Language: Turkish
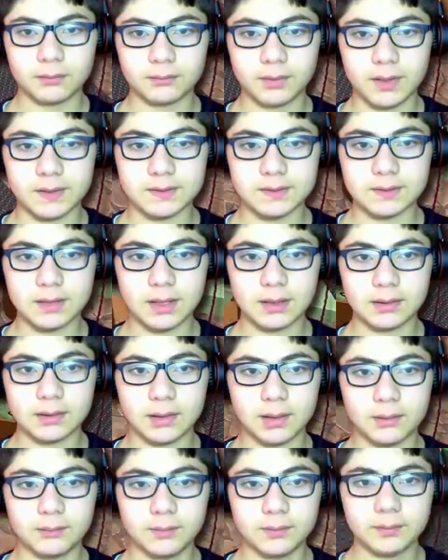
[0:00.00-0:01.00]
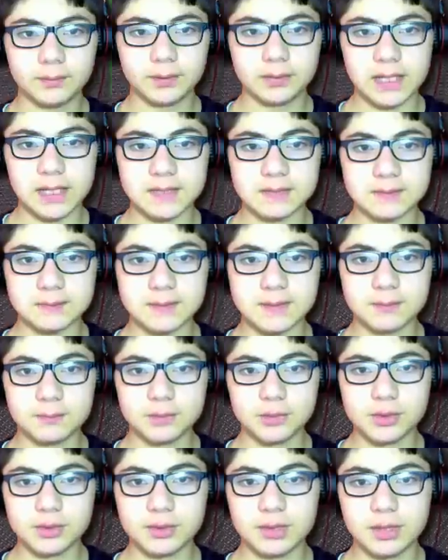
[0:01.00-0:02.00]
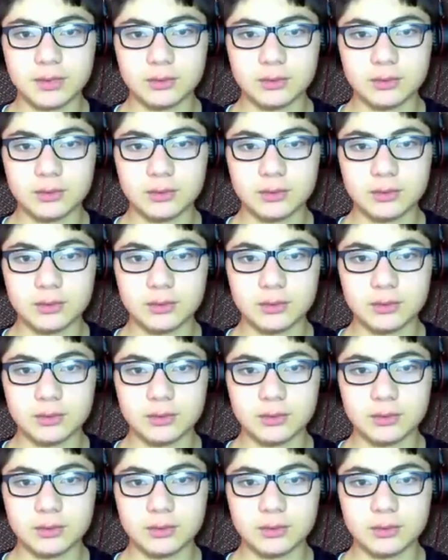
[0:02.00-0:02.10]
Tamam guest nerede abi? Guest bizim burada